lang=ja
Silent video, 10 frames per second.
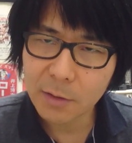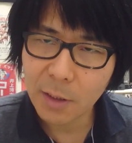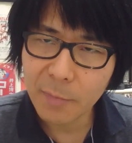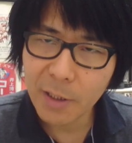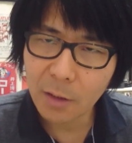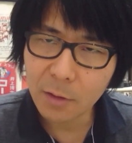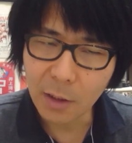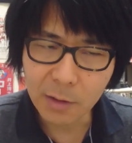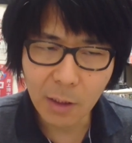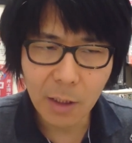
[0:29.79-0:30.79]
見える
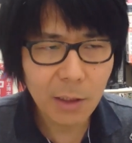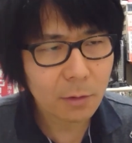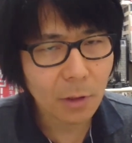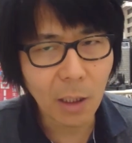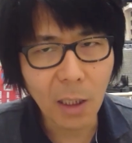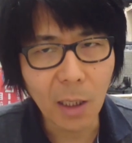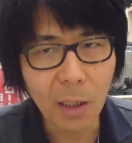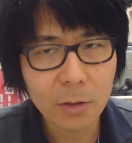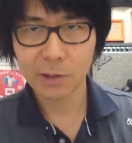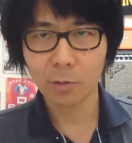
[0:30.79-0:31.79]
方がいる
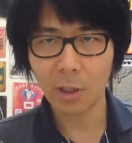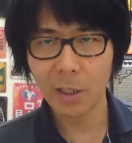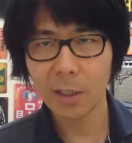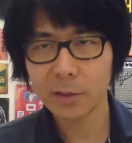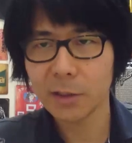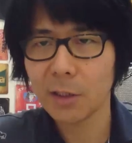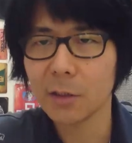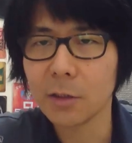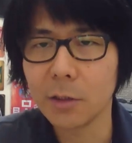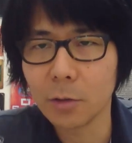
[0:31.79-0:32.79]
か、一応林啓
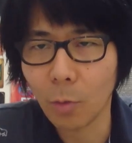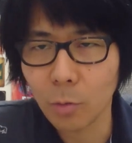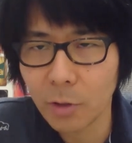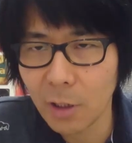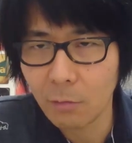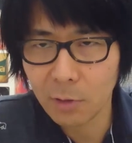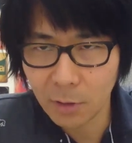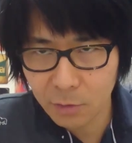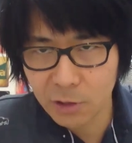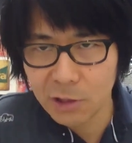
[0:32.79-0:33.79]
司っていうこのね、
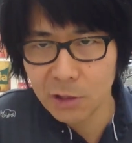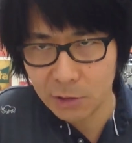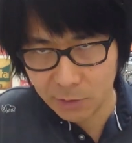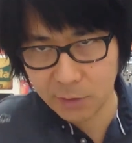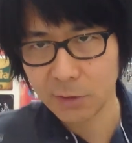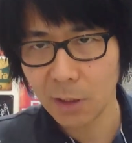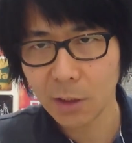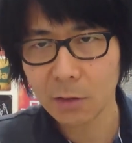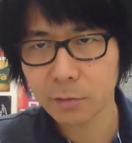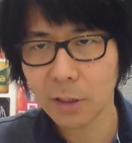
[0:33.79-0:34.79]
私
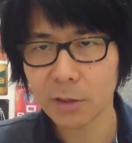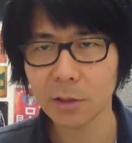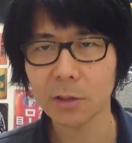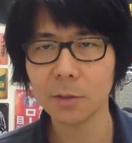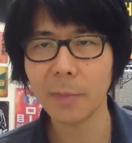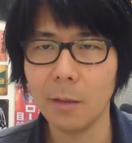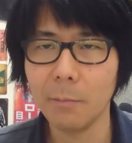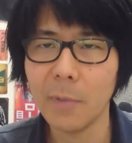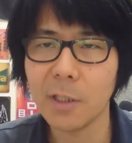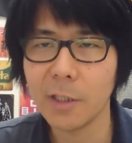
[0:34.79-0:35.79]
チャンネル2つ
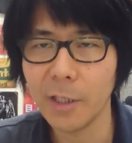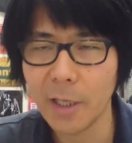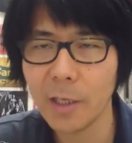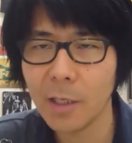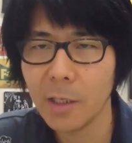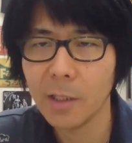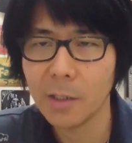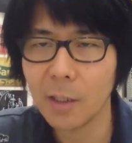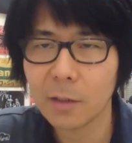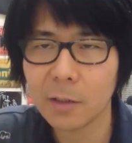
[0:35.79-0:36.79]
メインでね
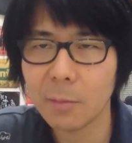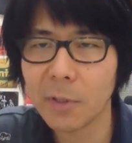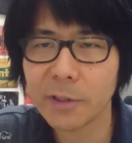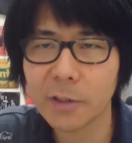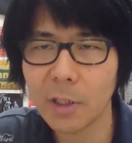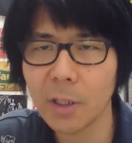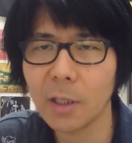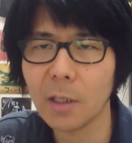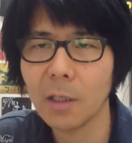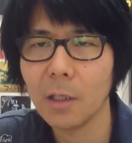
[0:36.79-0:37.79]
やってまし
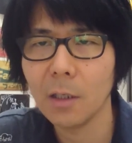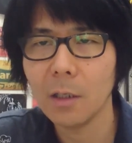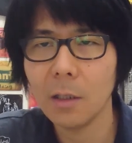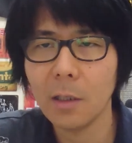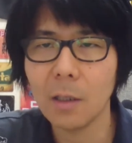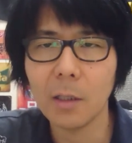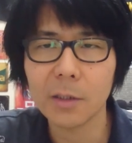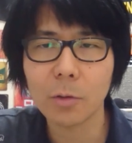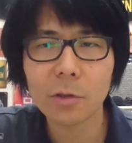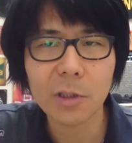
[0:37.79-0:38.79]
て、
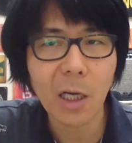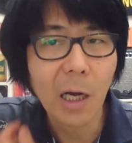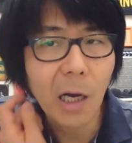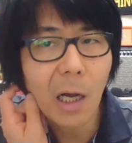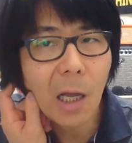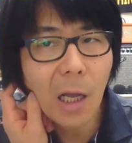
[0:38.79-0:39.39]
1つが、